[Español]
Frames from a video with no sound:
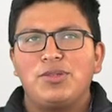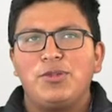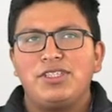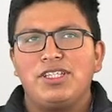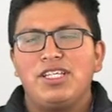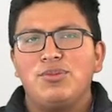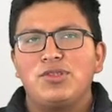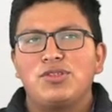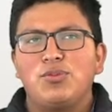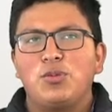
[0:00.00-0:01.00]
que
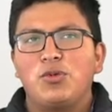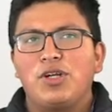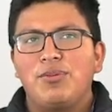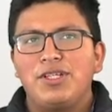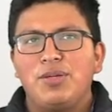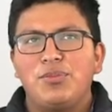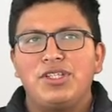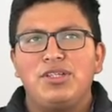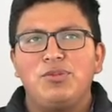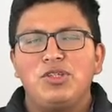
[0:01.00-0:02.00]
presentamos como programa de
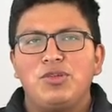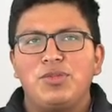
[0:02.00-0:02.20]
emprendimiento